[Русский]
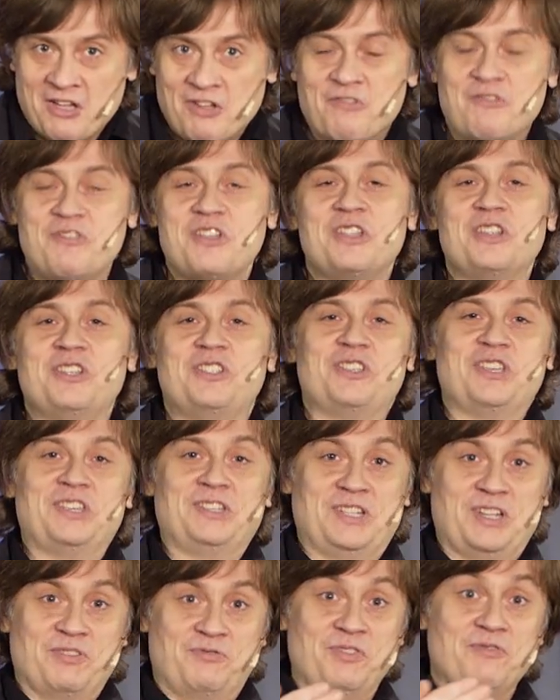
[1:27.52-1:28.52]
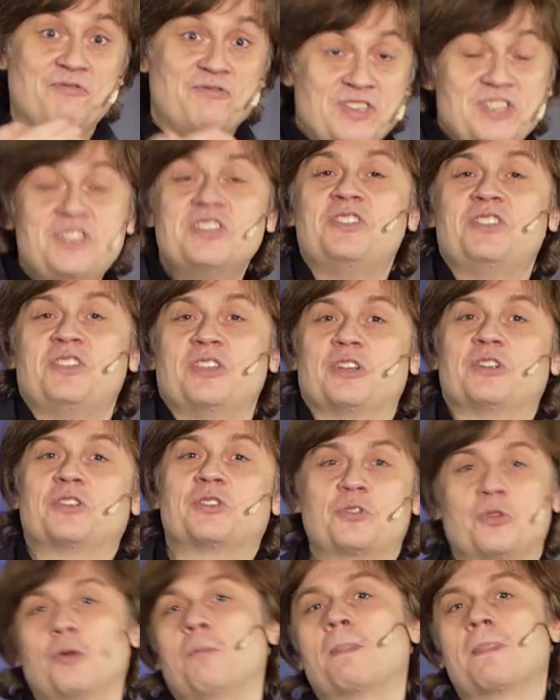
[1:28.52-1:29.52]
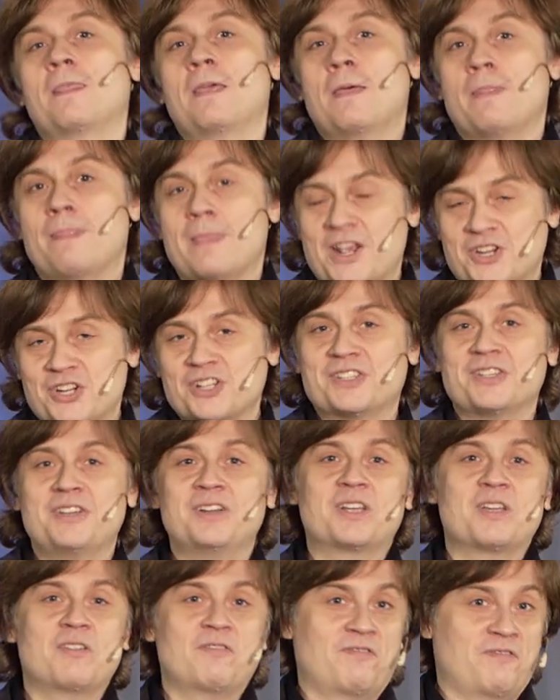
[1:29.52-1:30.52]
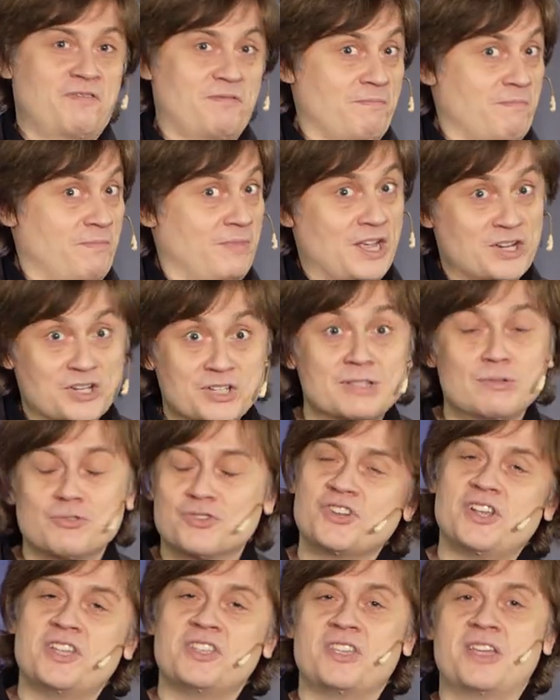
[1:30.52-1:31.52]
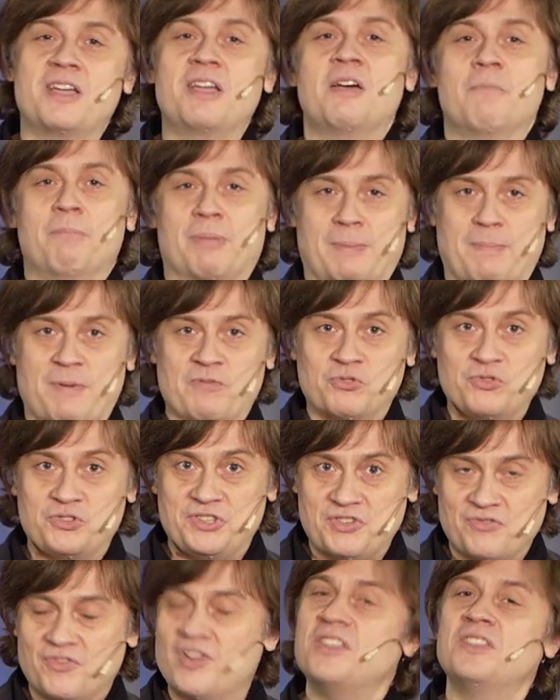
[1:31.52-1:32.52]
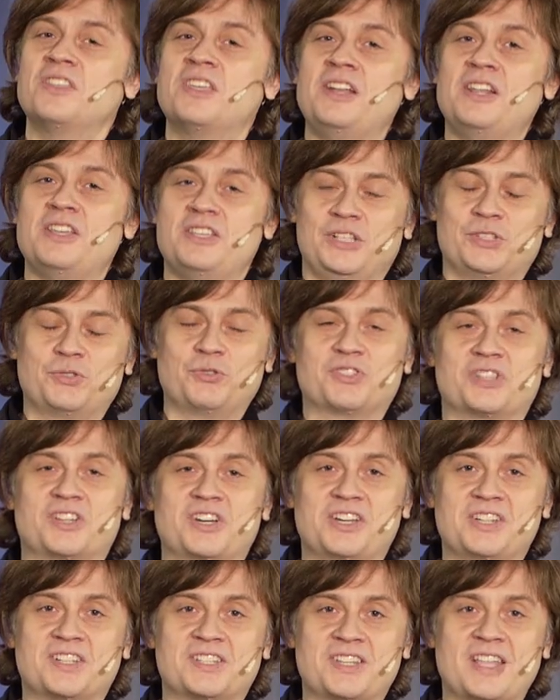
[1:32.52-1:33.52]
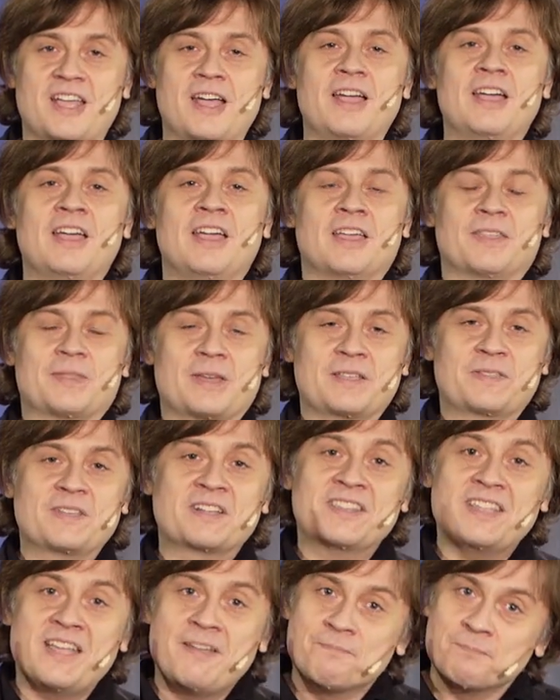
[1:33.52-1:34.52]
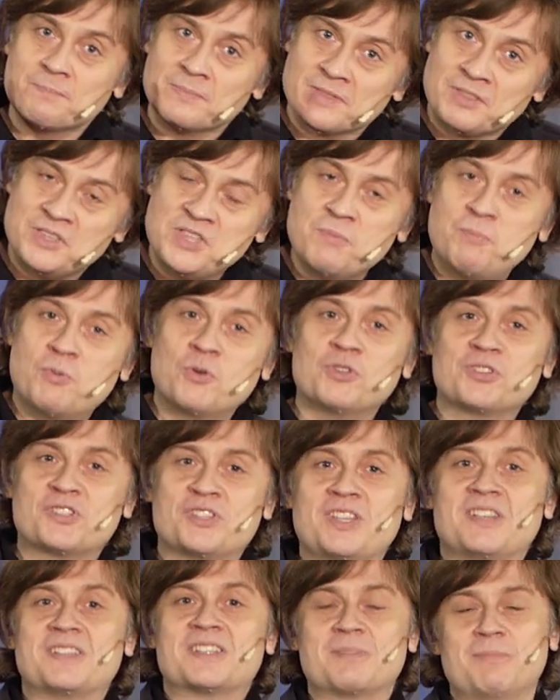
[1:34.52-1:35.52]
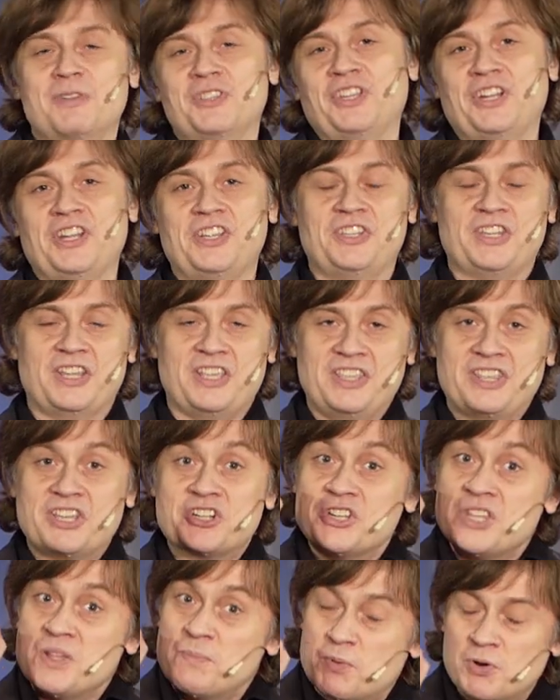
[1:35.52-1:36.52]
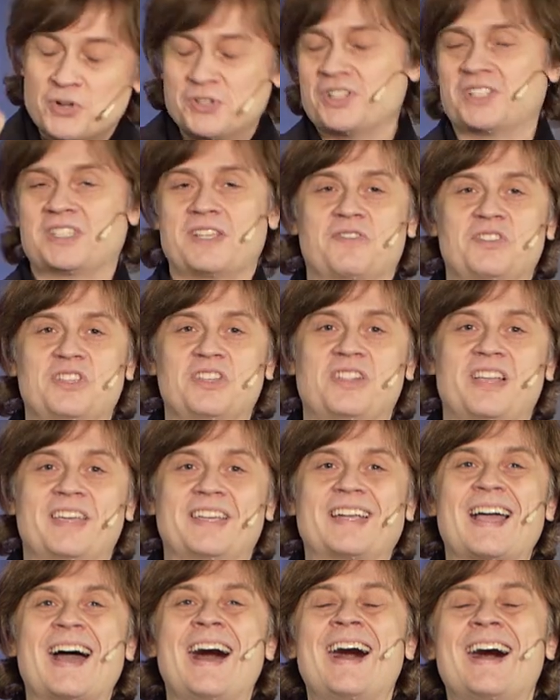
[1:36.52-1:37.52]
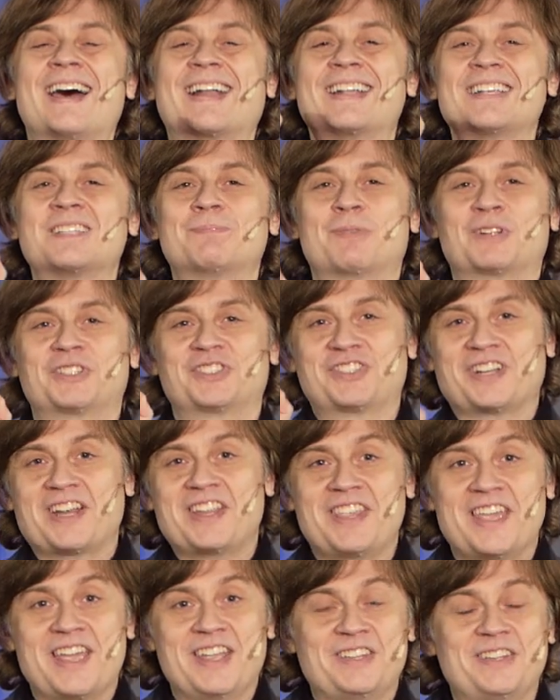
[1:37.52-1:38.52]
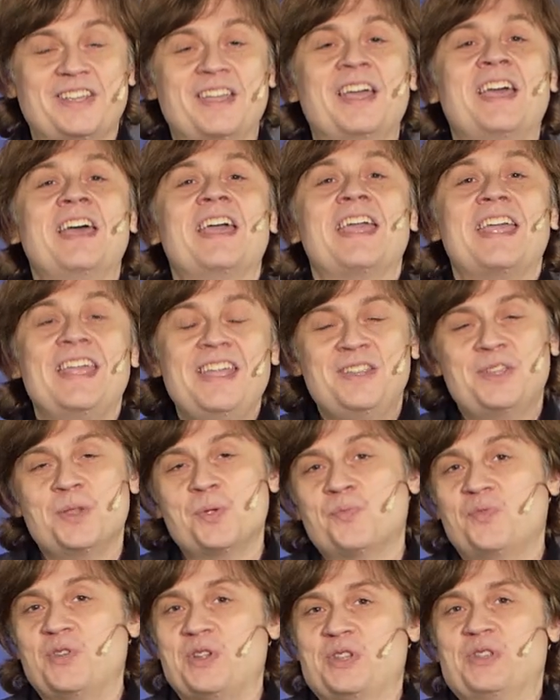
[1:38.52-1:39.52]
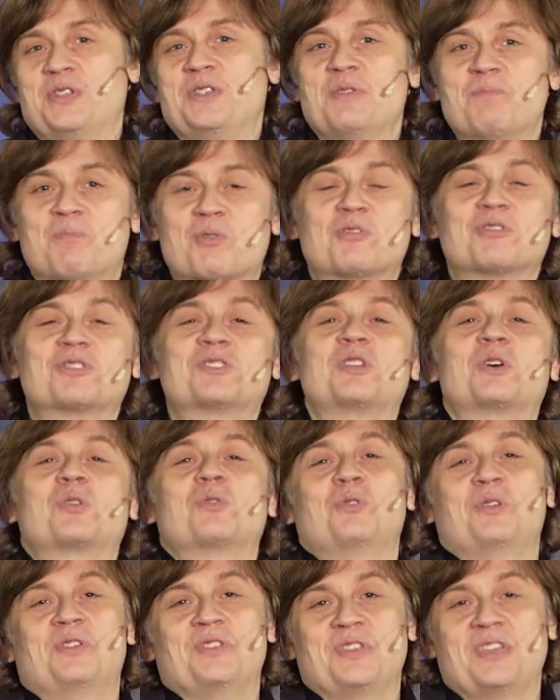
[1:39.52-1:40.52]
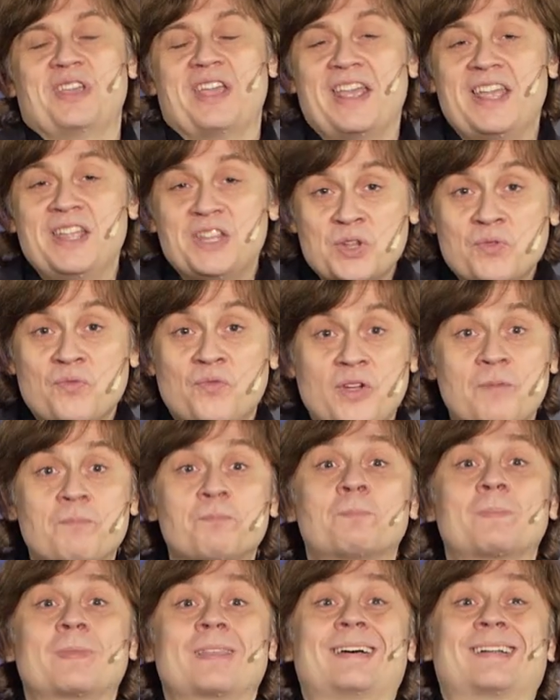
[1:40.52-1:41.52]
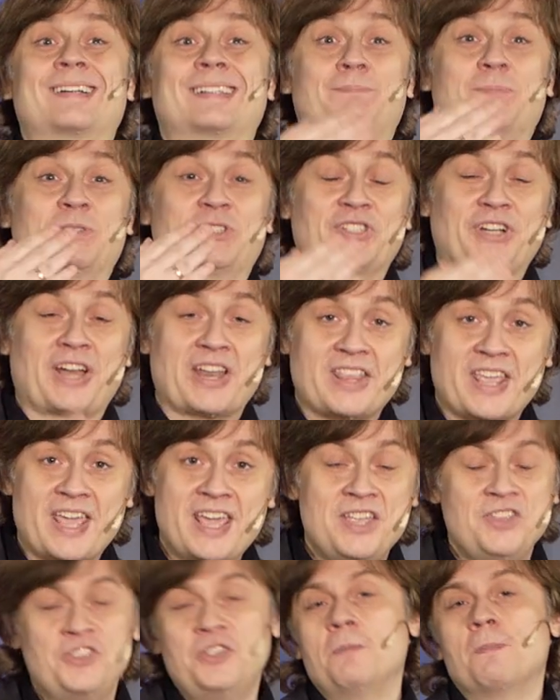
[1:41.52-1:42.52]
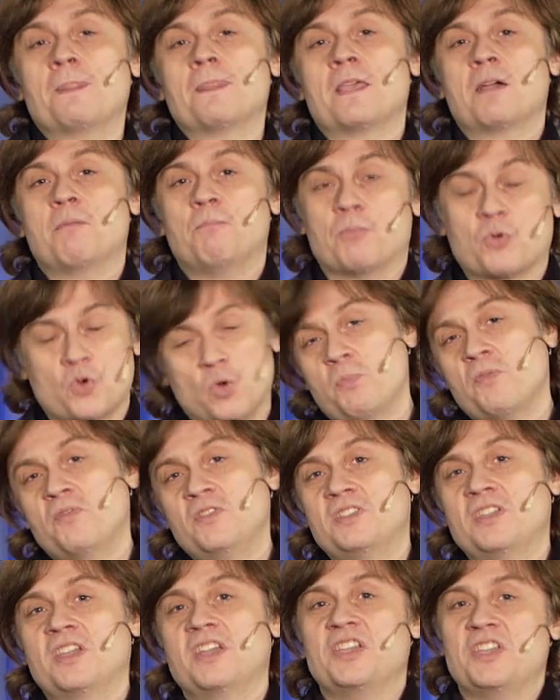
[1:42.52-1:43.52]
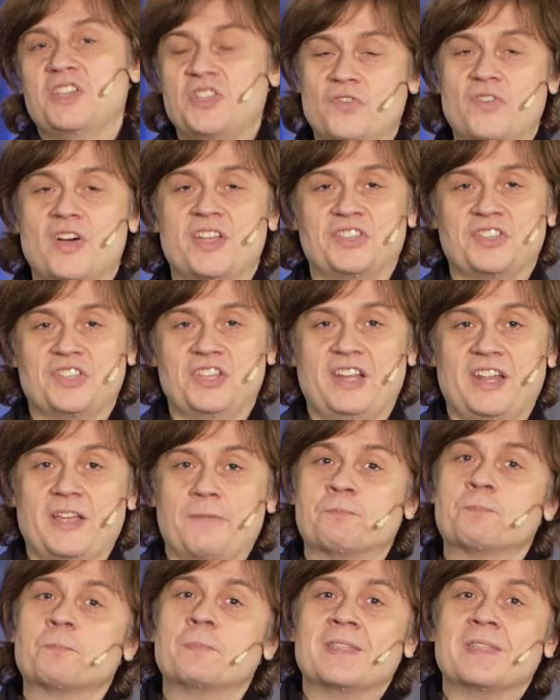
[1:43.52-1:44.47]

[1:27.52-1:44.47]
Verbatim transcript: верите, если вы видите, что наша церковь, наше служение проповедует Евангелие Иисуса Христа, тогда не просто смотрите и даже не просто ставьте лайк, а распространяйте. Этим вы не просто ролики, этим вы распространяете проповедь Евангелия.